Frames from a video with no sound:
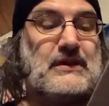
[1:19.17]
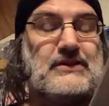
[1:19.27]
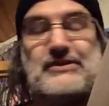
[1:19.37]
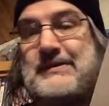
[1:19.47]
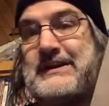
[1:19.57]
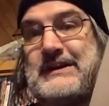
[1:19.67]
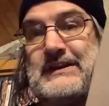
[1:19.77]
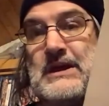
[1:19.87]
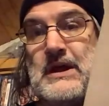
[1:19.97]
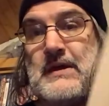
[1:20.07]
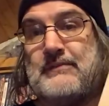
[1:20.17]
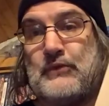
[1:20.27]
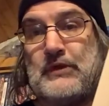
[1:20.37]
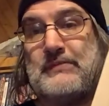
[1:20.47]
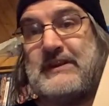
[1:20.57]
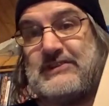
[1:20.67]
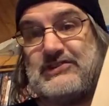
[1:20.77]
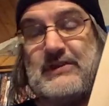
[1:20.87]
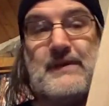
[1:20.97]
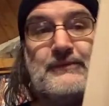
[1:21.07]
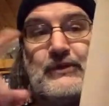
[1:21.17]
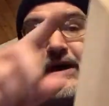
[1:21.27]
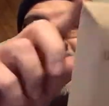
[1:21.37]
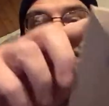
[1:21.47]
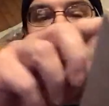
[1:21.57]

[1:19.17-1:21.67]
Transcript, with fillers: scheinbar nicht. Oder britischen. So, also